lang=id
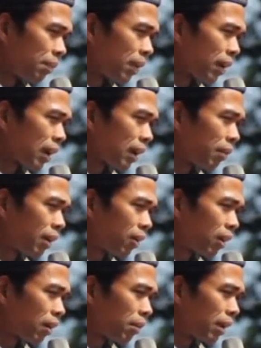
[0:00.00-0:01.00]
Apa
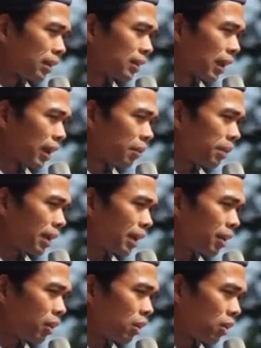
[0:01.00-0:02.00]
kabar orang Batak?
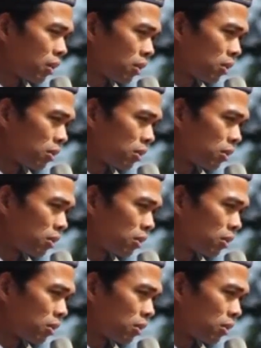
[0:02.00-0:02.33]
Biado.